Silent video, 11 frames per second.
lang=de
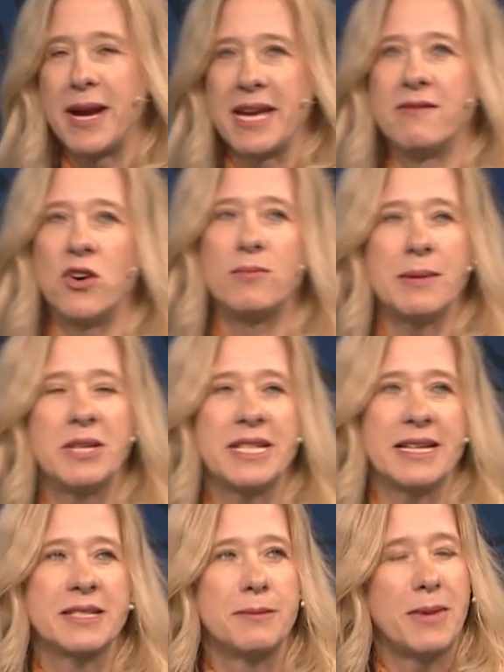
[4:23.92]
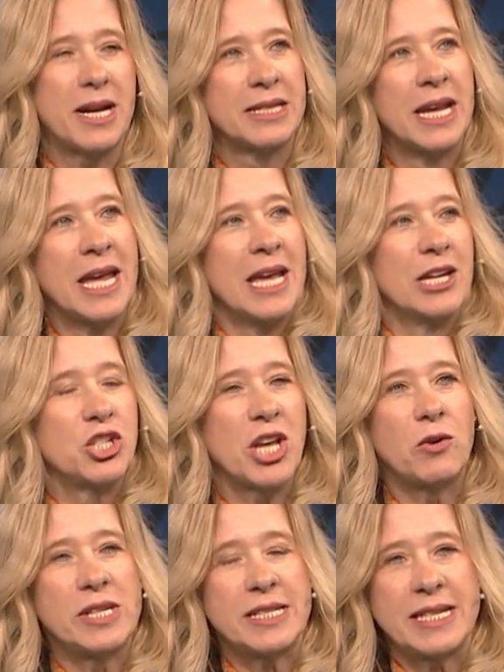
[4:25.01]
Meyer. Warum habe ich das gemacht? Sheryl